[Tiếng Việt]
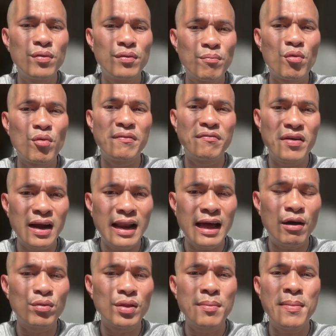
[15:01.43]
nồi một cái phần
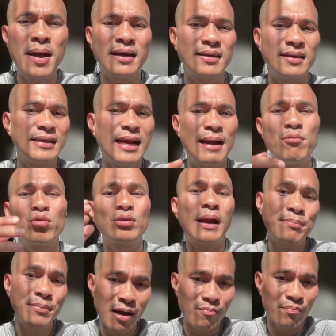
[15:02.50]
lẩu thì bạn cứ trả
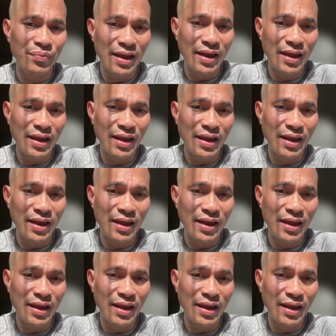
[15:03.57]
100 đồng